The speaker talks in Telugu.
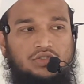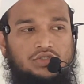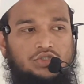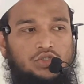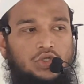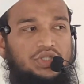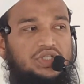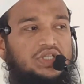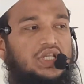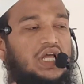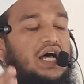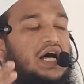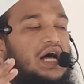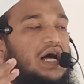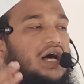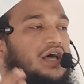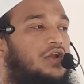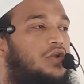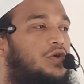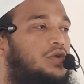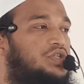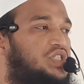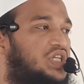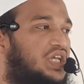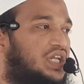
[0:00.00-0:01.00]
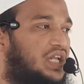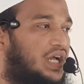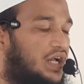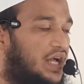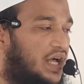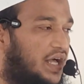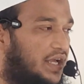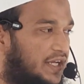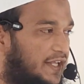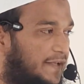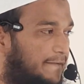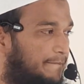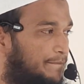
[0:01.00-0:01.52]
సొంత ఆలోచన
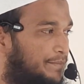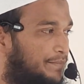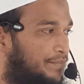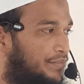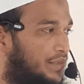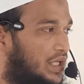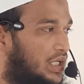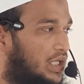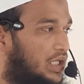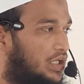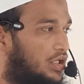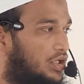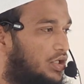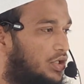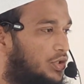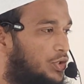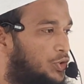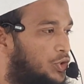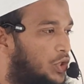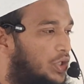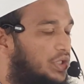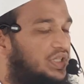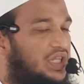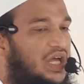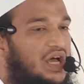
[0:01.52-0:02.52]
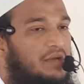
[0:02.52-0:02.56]
కానీ సొంత